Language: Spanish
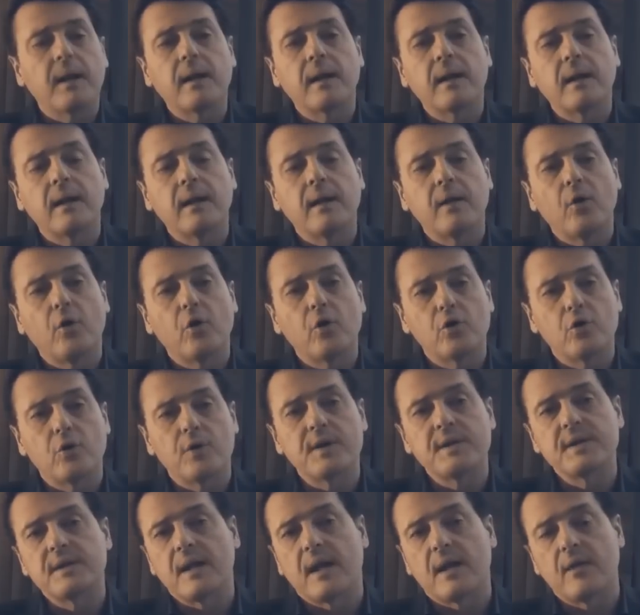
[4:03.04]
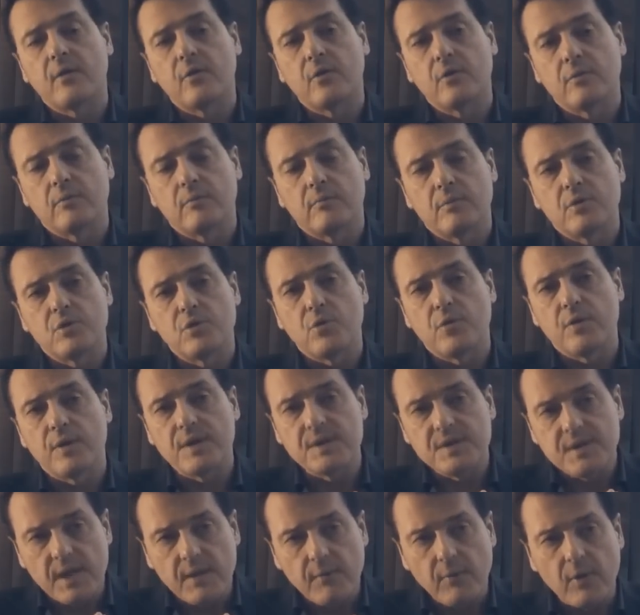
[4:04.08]
para que otro estado
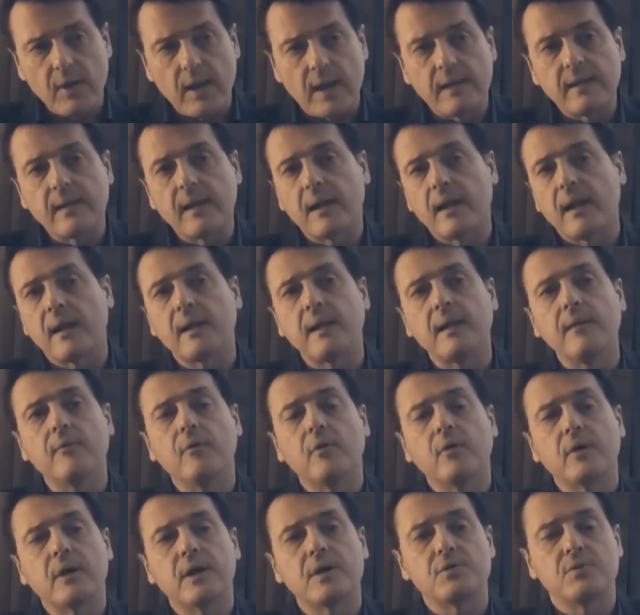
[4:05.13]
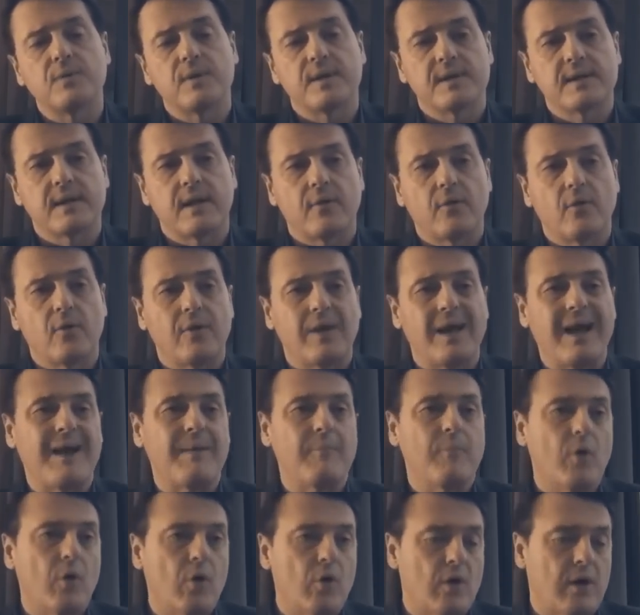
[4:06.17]
sucesivo y alternativo, que es un estado de
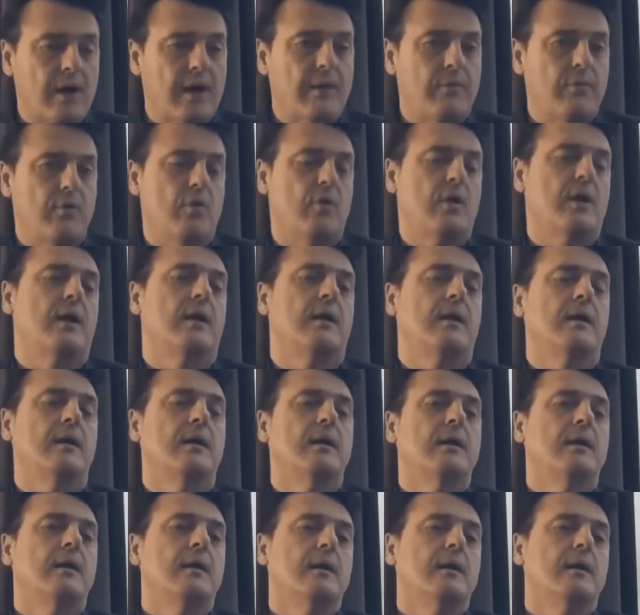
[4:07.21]
amor racional,